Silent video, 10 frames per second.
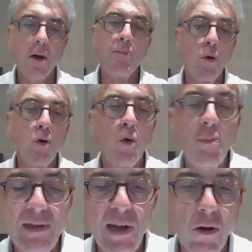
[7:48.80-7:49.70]
pour le
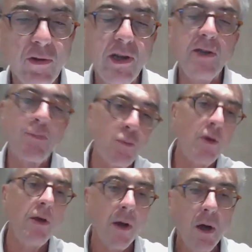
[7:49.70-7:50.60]
groupe Stellantis,
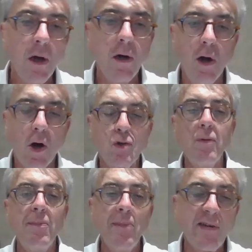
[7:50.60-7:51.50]
puis
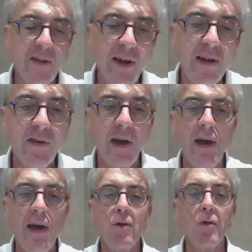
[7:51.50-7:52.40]
ensuite Mercedes
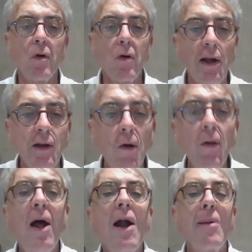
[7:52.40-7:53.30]
et, et d'autres
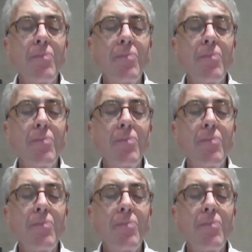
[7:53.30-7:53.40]
clients. La